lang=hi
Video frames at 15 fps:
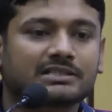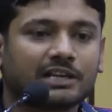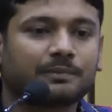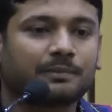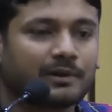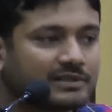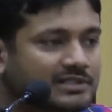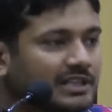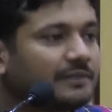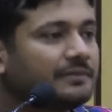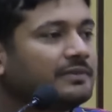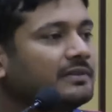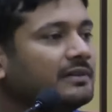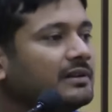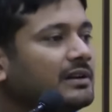सिर्फ और
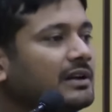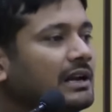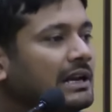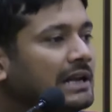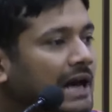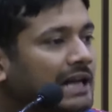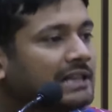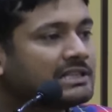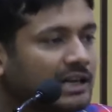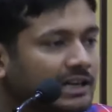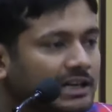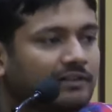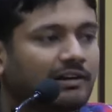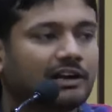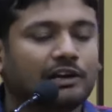सिर्फ लाल
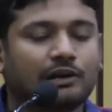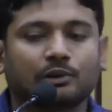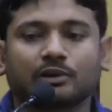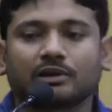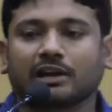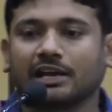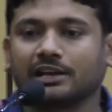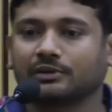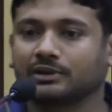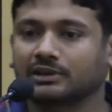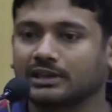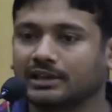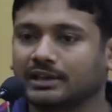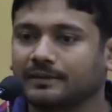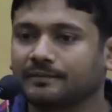झंडे वाले लोग नहीं
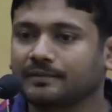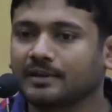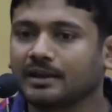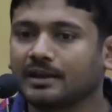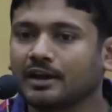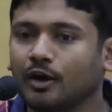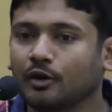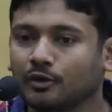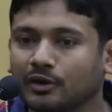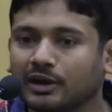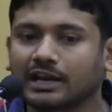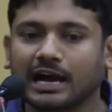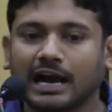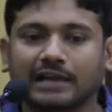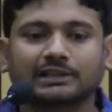होते हैं
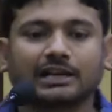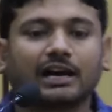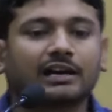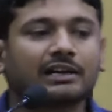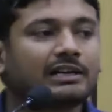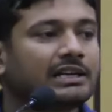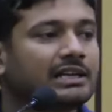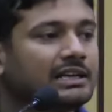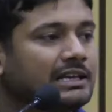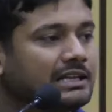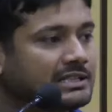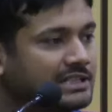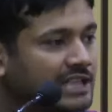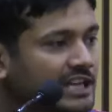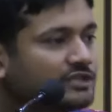उन्होंने कहा था
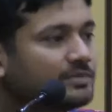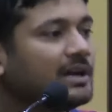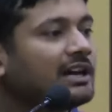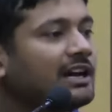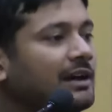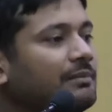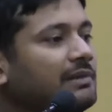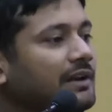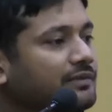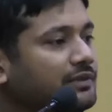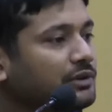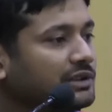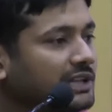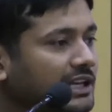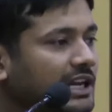इस देश में अगर हम
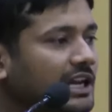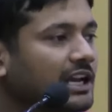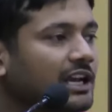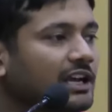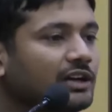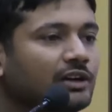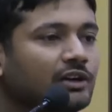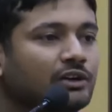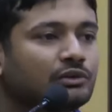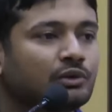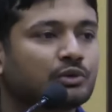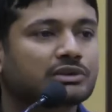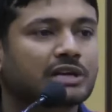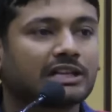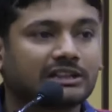लेफ़्ट को देखेंगे
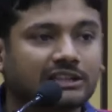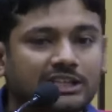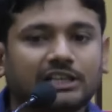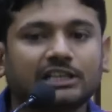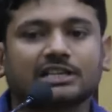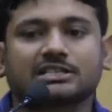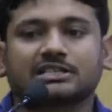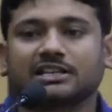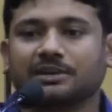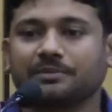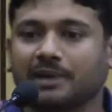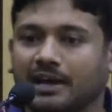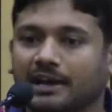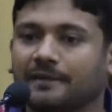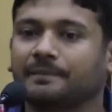तो उसका तीन
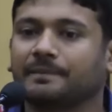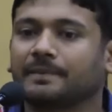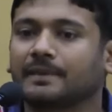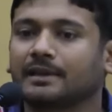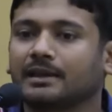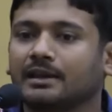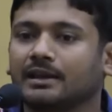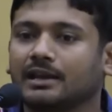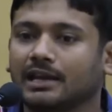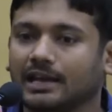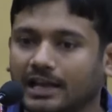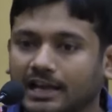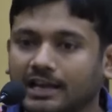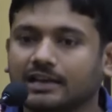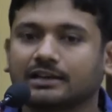स्ट्रीम है
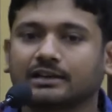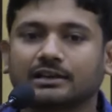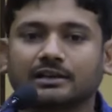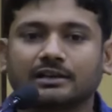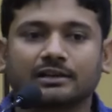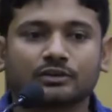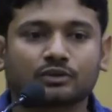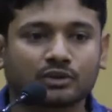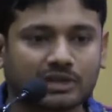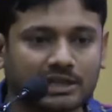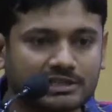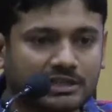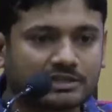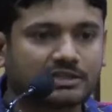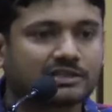एक
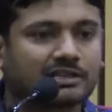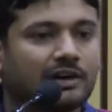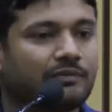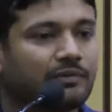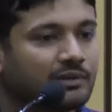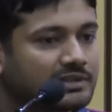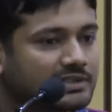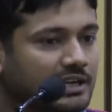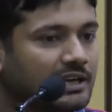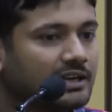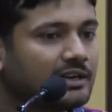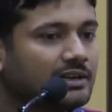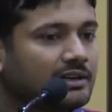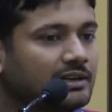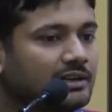सोशल जस्टिस का फोर्स है